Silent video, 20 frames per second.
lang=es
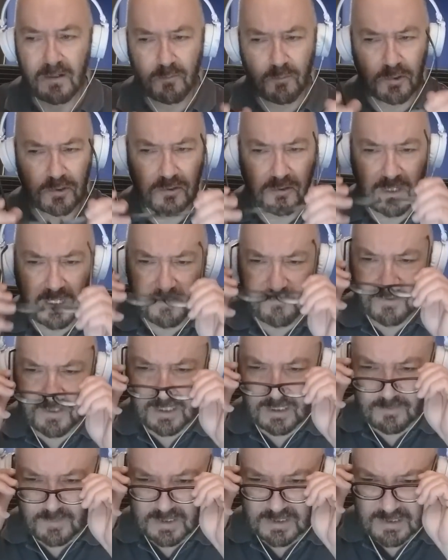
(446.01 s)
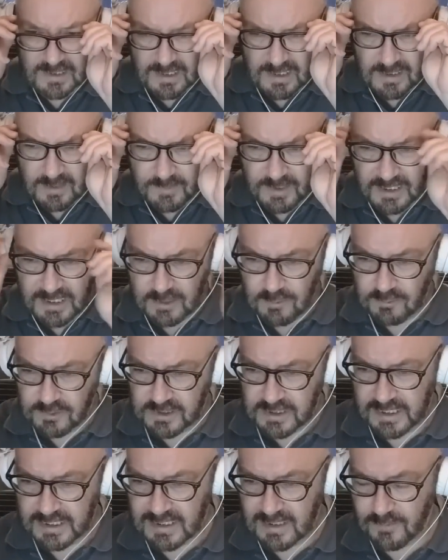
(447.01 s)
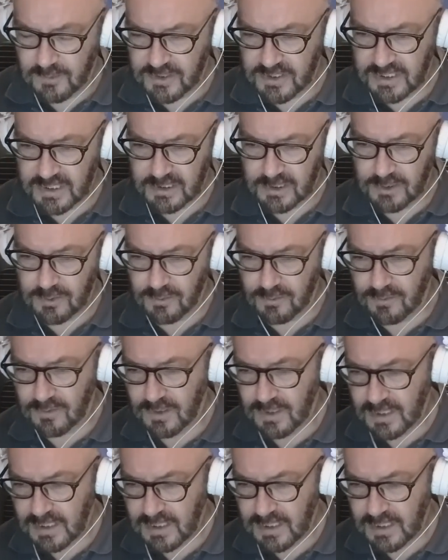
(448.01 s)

Bueno, ah, finalmente le van a aplicar un 30%